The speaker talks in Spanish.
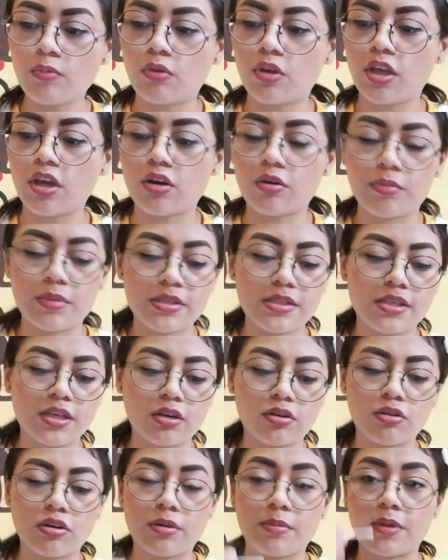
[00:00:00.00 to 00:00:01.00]
Voy a
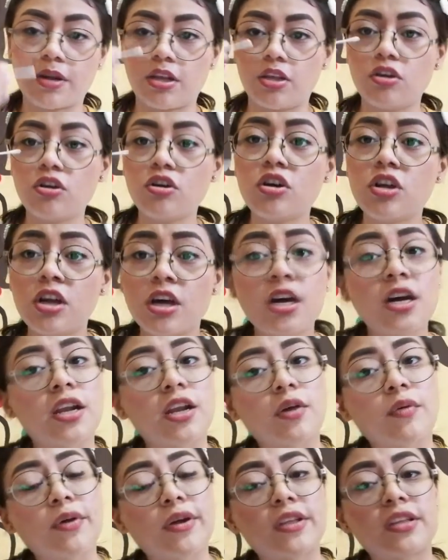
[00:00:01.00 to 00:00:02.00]
comenzar con amarillo.
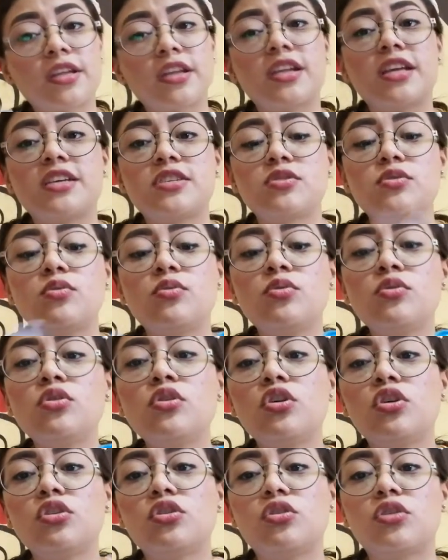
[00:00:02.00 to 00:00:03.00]
Recuerden, es
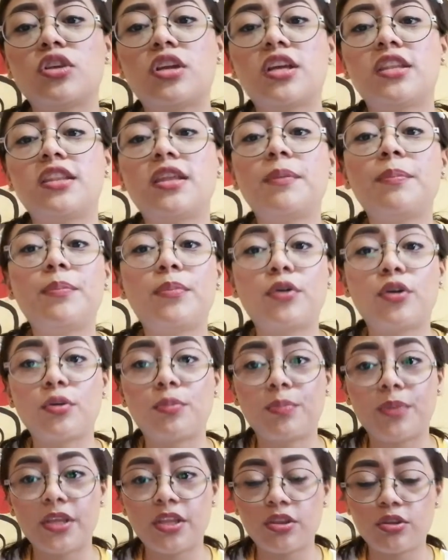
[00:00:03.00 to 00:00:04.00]
un cotonete
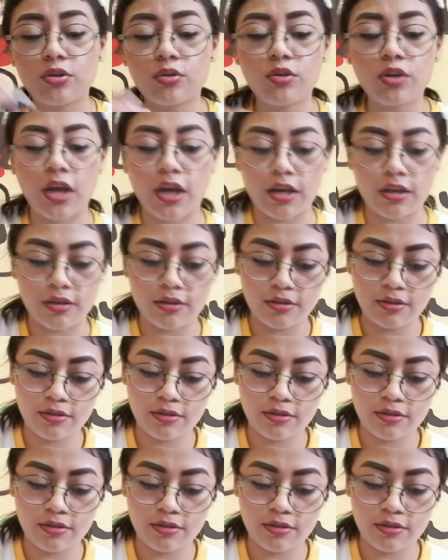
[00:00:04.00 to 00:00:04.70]
por pintura